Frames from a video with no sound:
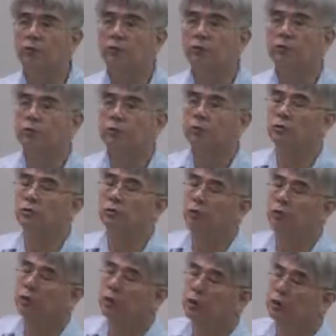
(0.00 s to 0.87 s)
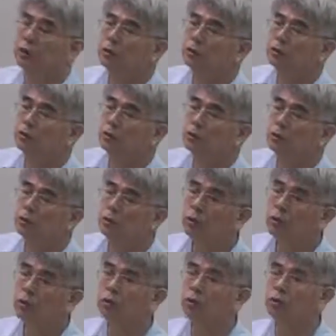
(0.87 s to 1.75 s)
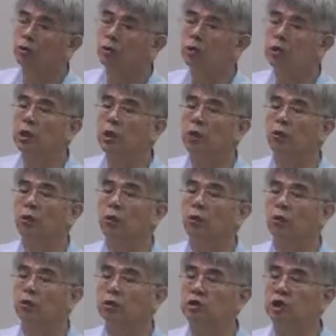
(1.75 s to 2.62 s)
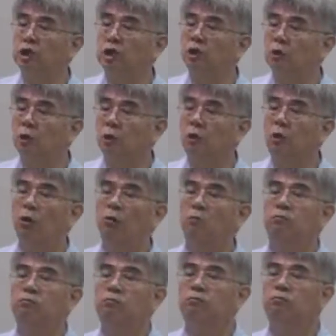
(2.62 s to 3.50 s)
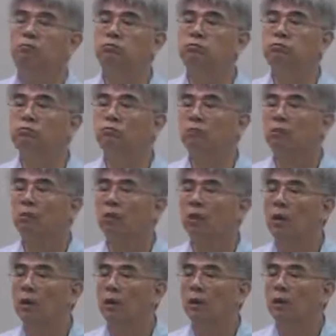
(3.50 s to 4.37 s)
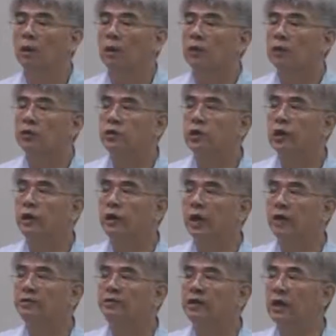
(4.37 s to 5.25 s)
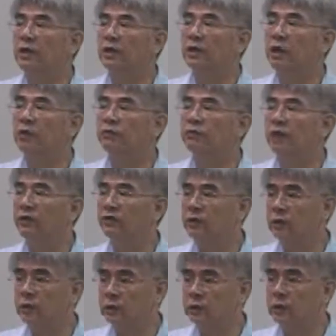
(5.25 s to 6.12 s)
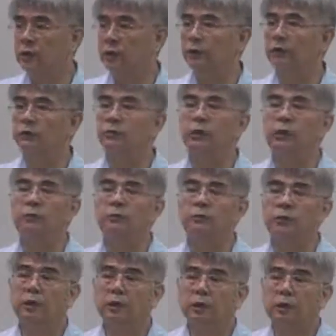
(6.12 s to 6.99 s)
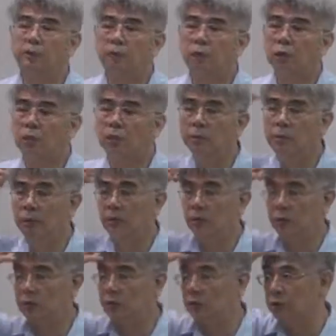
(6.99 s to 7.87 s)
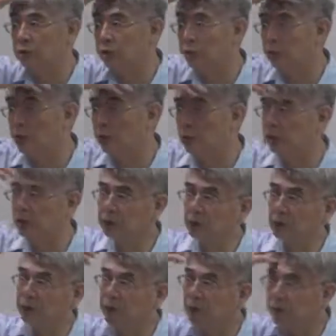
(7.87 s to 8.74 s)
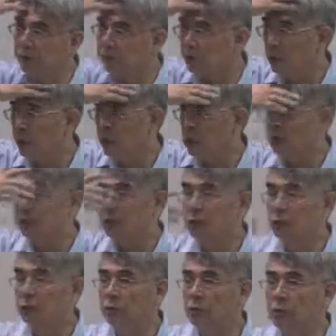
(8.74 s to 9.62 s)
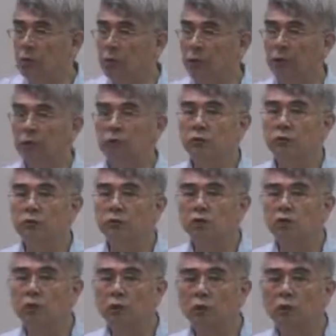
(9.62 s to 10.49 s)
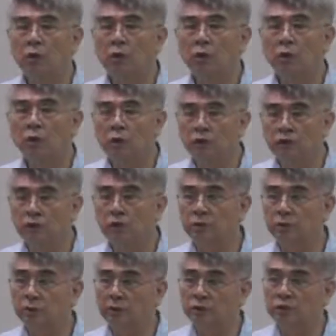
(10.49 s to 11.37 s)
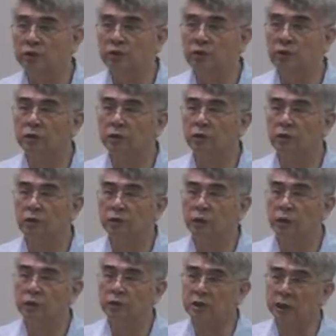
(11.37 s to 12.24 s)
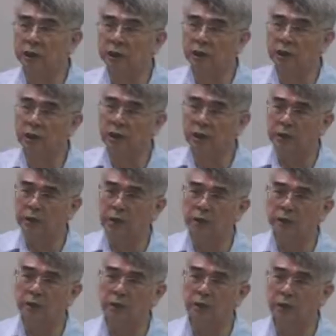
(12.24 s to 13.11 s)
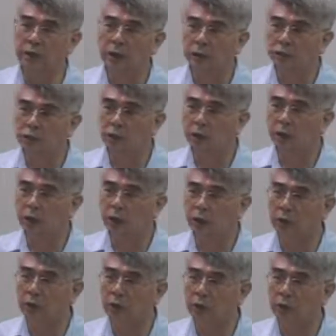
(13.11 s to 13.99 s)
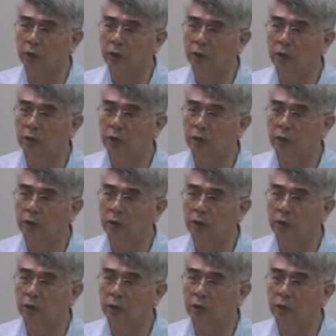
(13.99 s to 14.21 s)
就所谓的意思就是说，就是因为有先有后，先来乍到产生影响，你知道不知道？我们以为时间没有关系吗？请问一下，你去做口试面试的时候，你要抢第一个还是抢啊最后一个？